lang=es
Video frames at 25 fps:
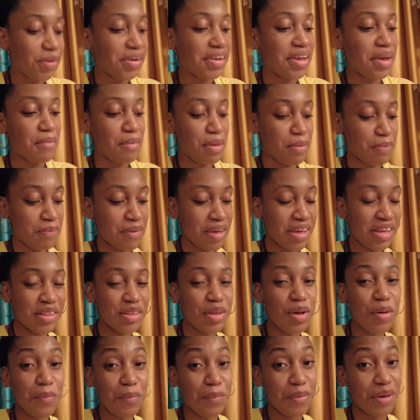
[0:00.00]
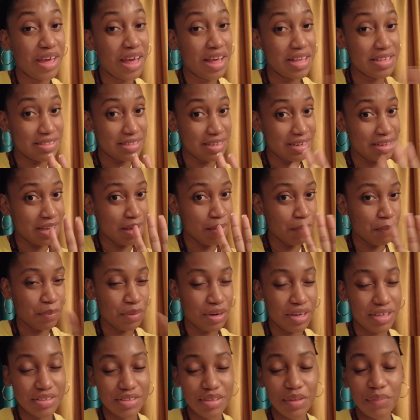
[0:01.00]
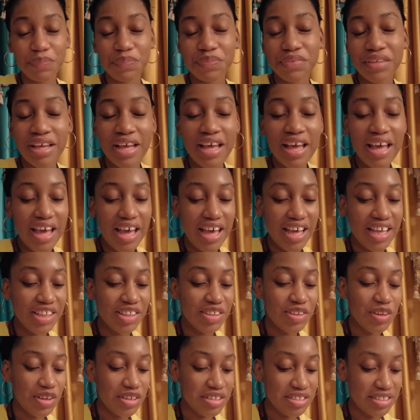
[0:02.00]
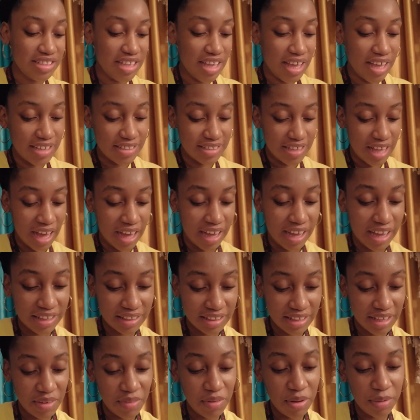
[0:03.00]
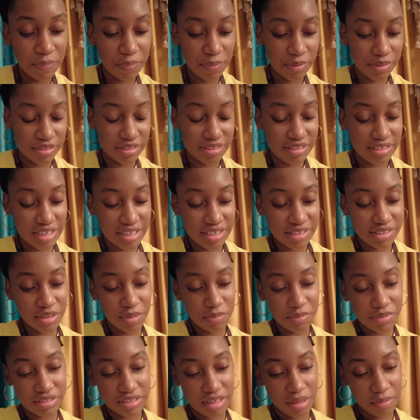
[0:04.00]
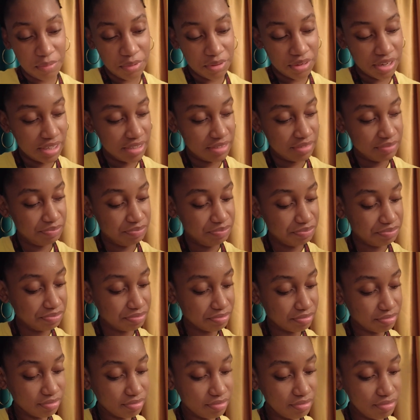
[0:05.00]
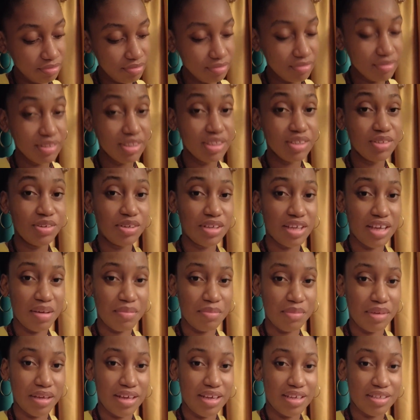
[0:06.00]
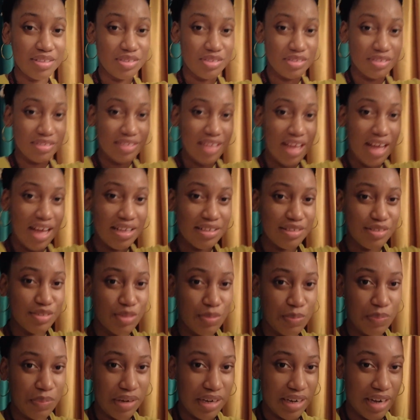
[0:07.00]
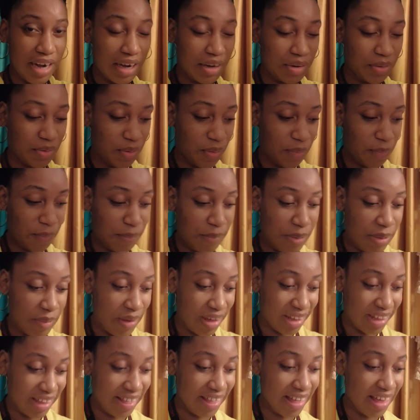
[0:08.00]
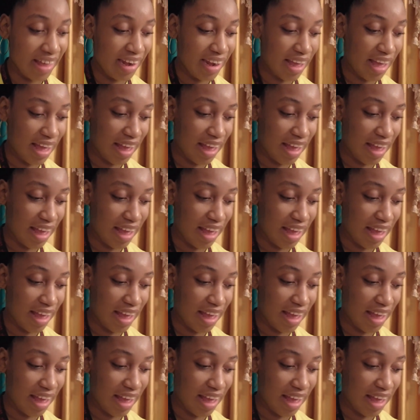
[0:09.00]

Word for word: porque me peino, voy a decir que es por eso. Entonces, acá tengo el postizo, mis amores. Óigame, esto está súper largo. Me va a quedar